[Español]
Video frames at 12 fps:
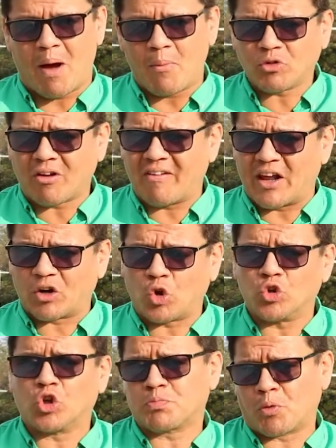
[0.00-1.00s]
Vamos a hablar
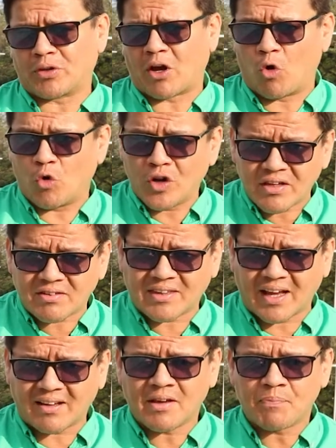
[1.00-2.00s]
con dos
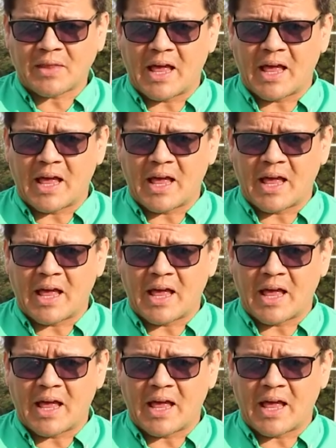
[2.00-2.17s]
protagonistas,